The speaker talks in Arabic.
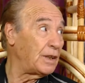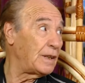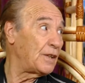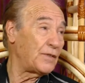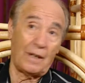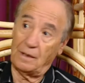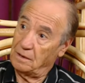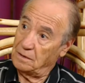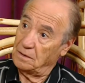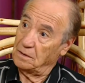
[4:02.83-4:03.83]
ثاني لاصال
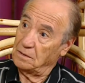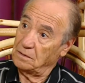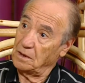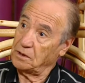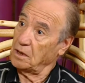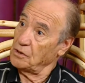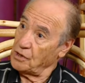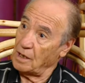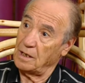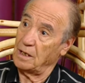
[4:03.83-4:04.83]
فان
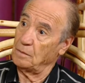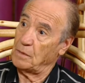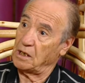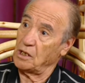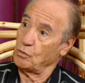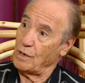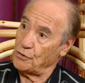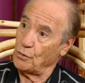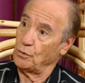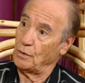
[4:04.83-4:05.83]
شاء الله ما كانش ولا
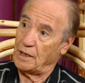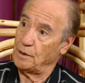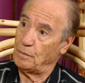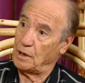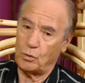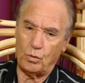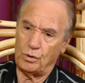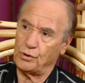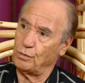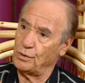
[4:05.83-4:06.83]
صون والله يبارك
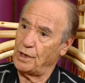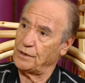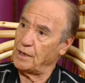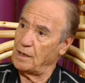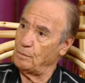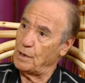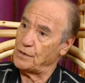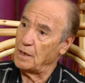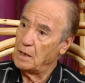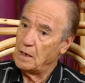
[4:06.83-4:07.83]
كلش كلش حتى
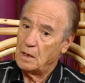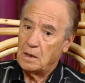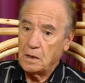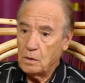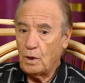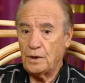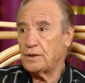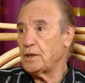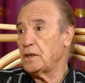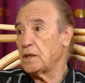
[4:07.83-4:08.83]
لاباس
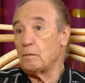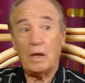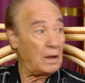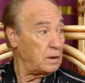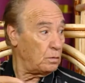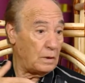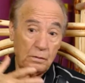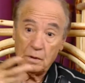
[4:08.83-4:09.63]
وحنا تاني كما قال لك خويا